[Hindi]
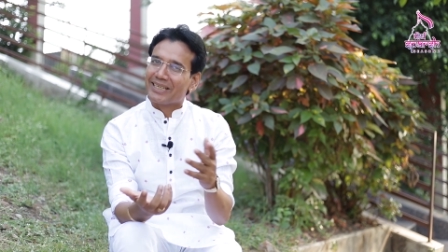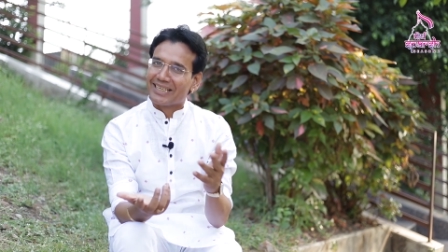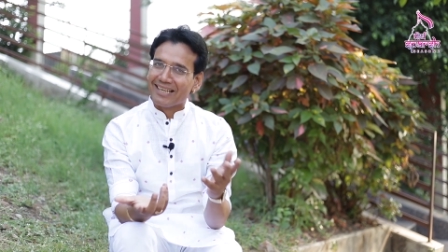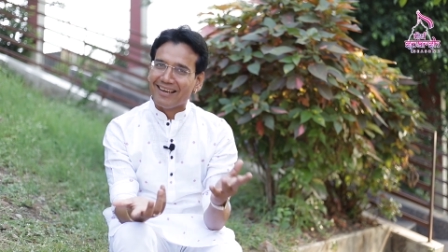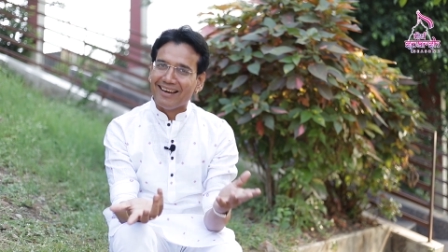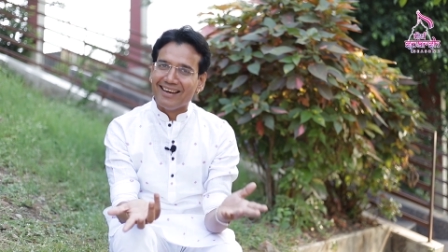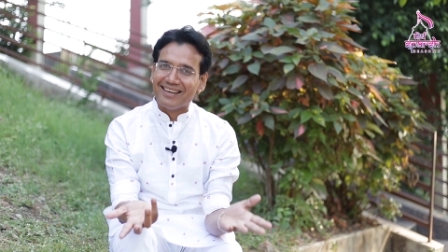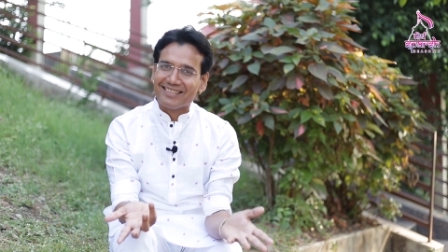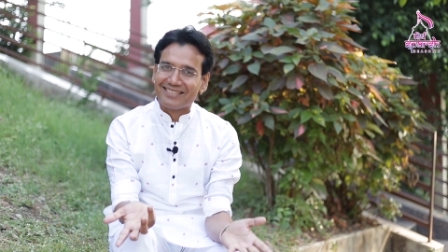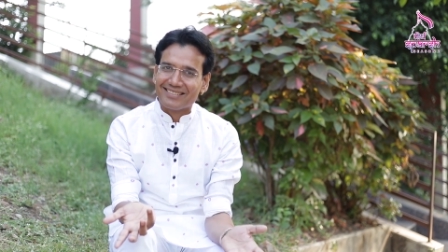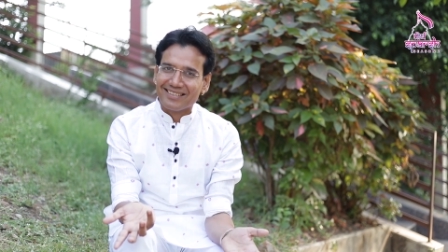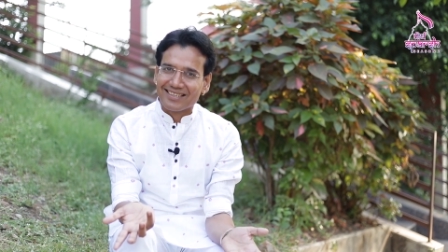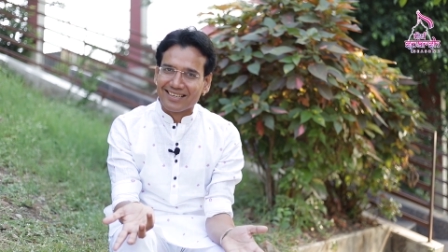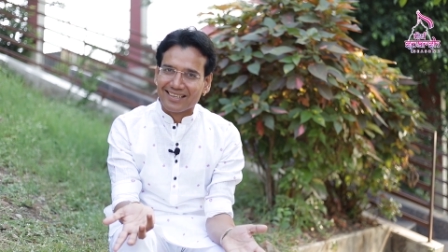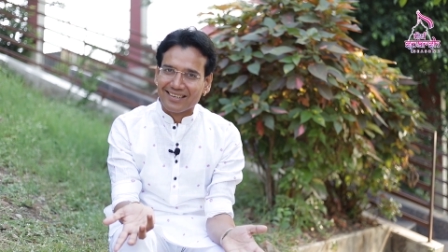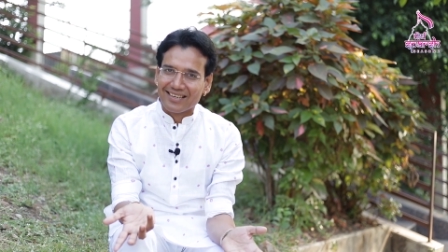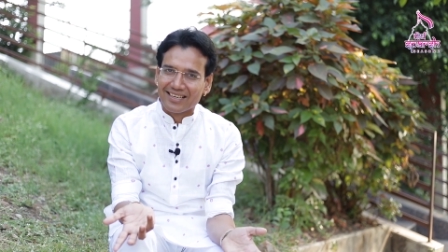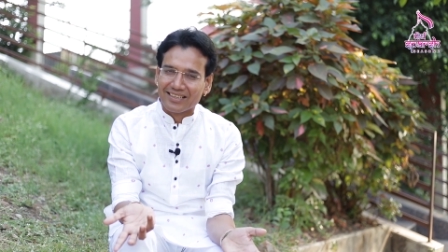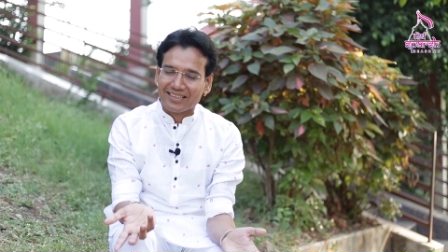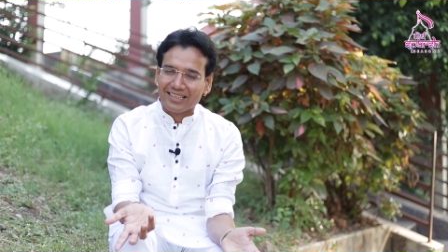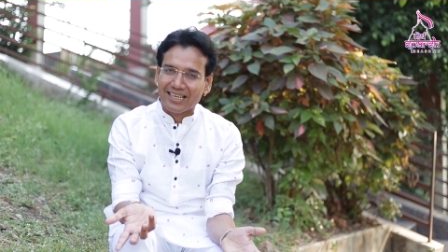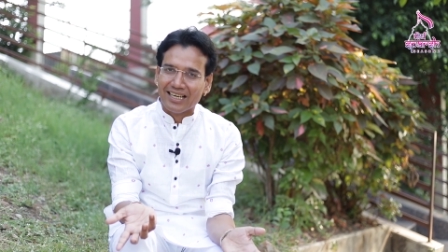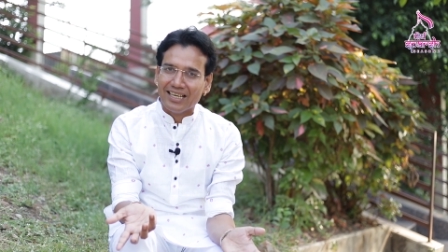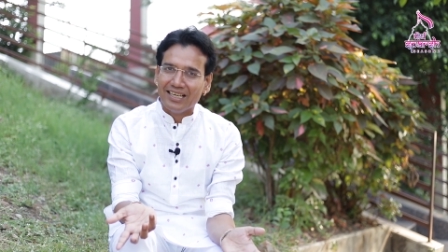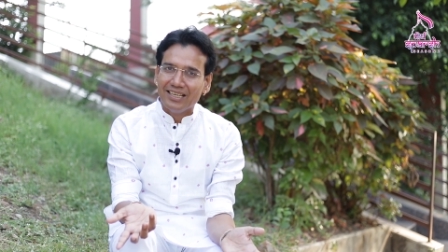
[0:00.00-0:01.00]
में क्या असर
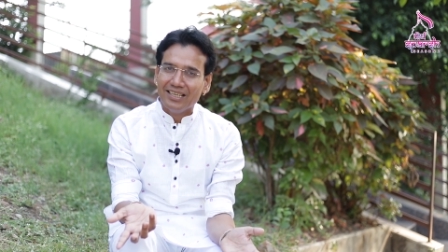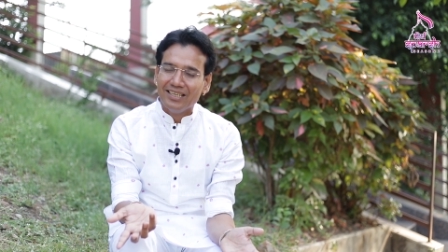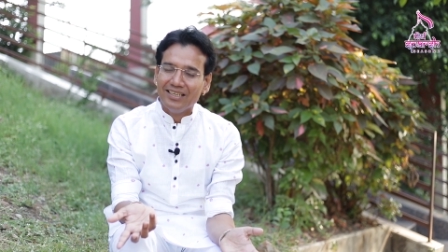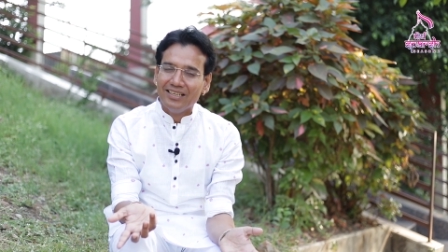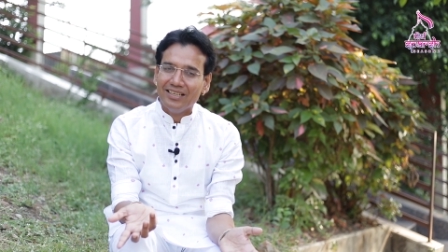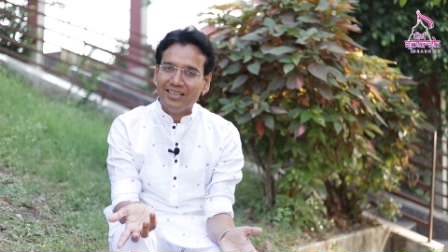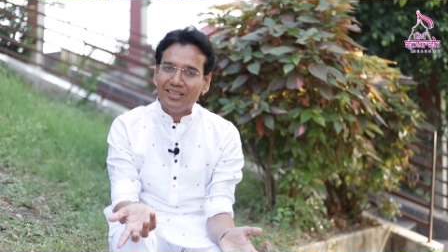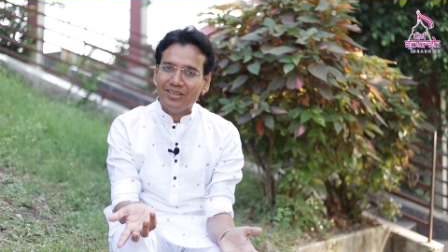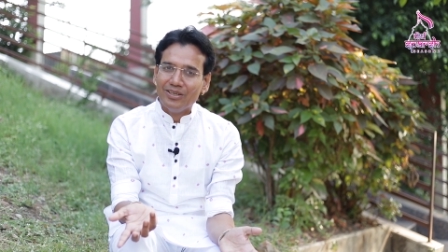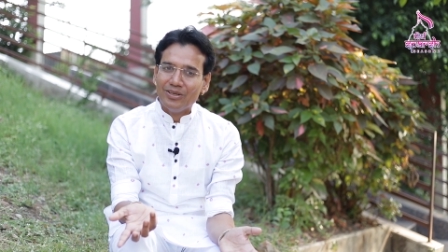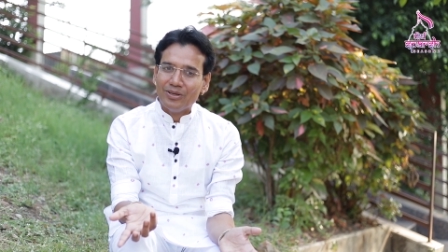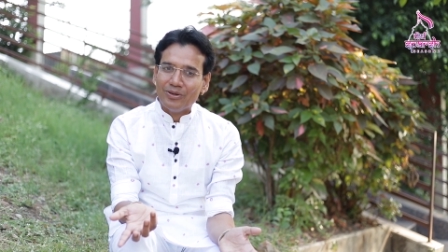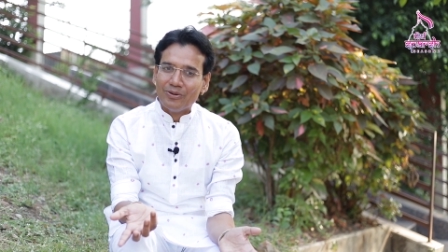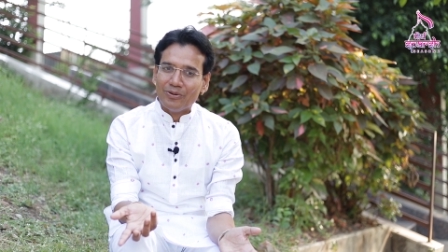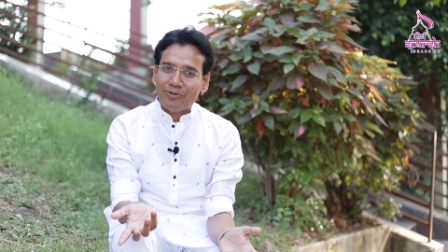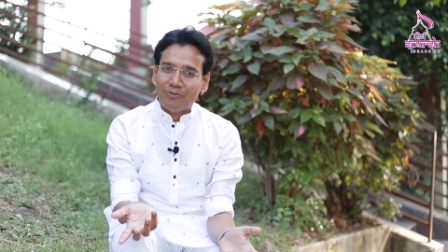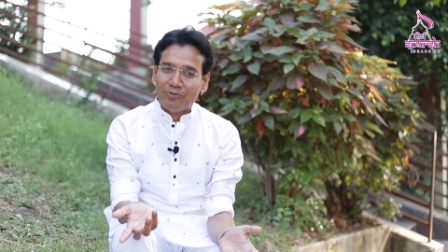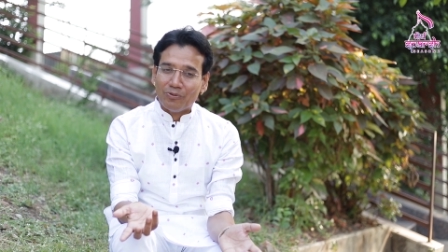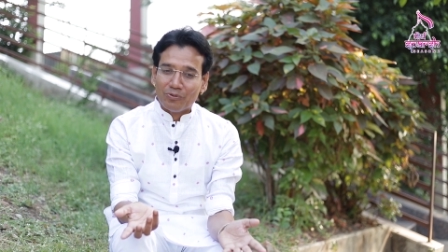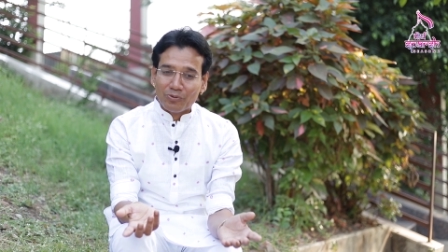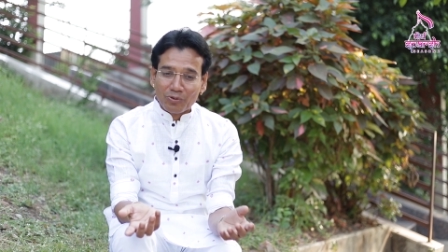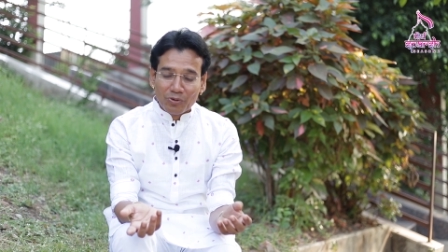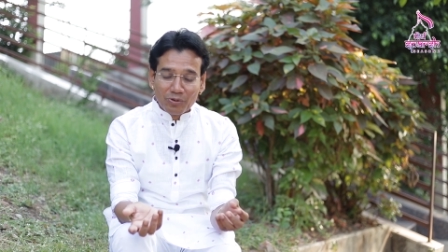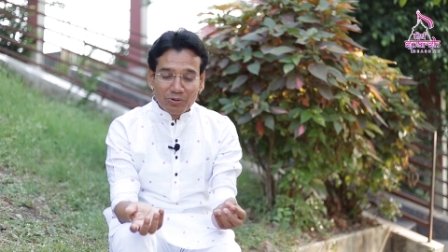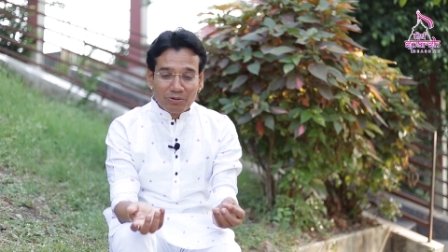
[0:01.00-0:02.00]
करता
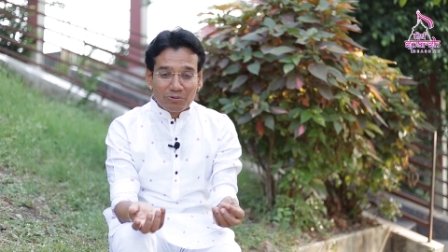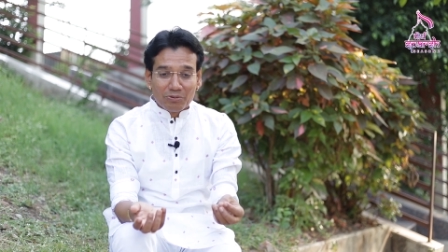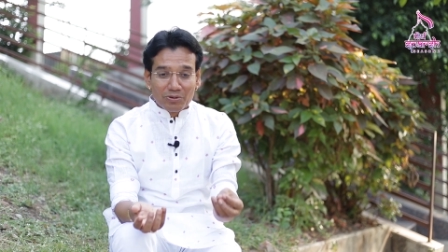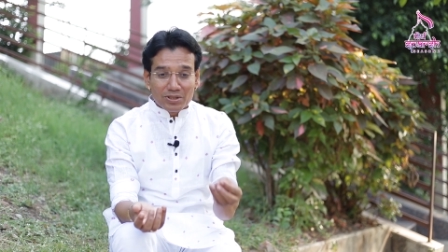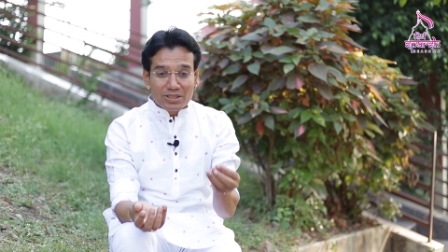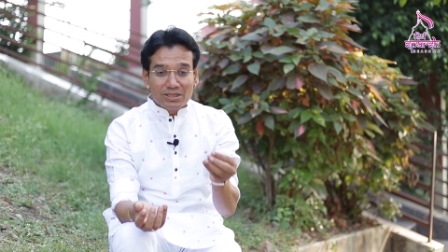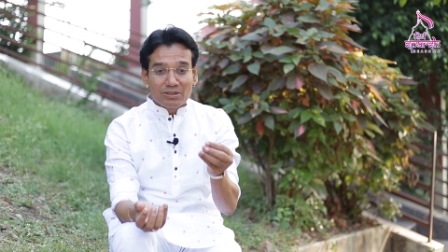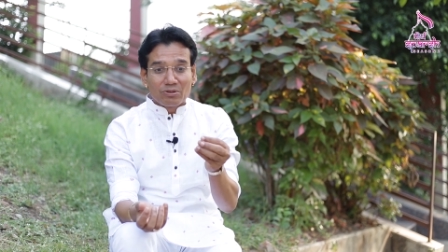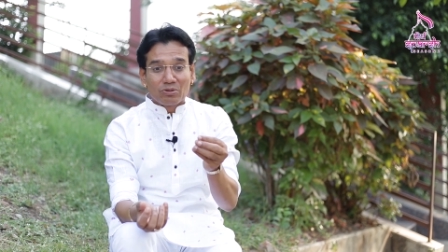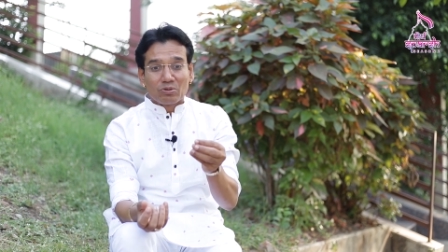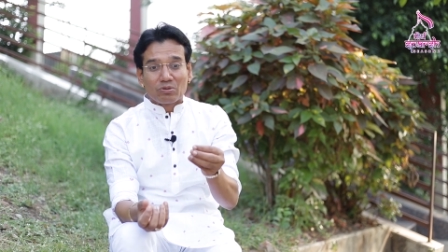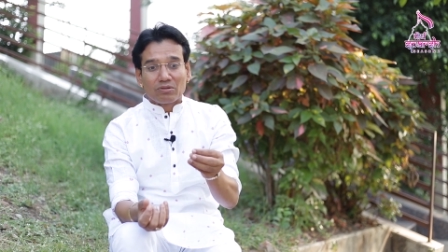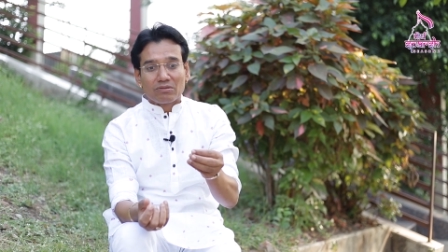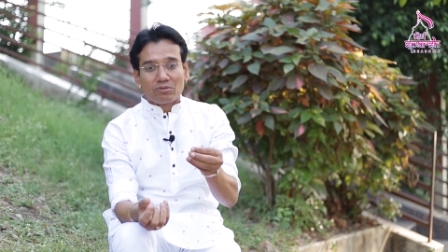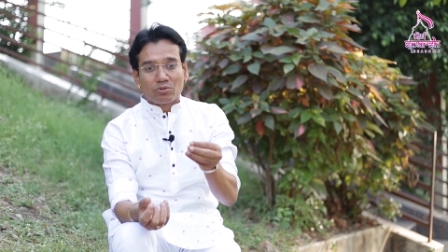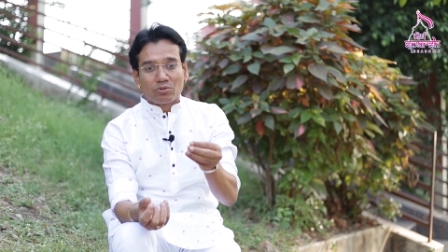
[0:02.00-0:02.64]
है उस